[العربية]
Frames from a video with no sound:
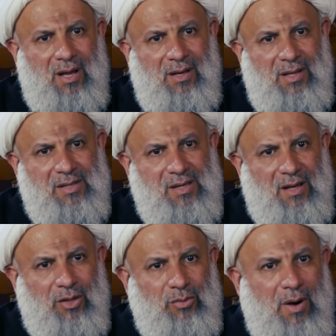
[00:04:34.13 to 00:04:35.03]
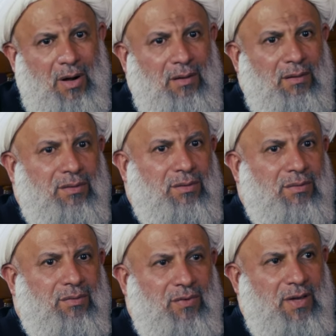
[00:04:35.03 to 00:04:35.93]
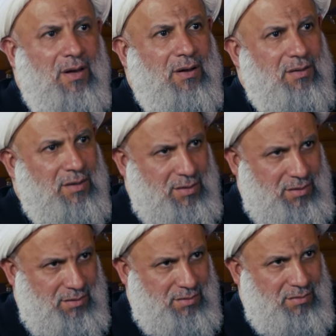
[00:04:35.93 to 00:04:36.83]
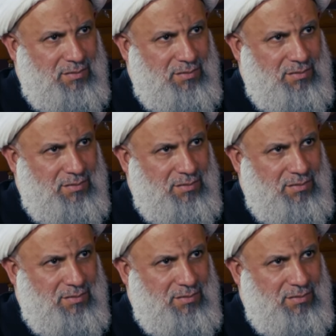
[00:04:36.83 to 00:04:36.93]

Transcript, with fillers: ان زياره وارث فيها يعني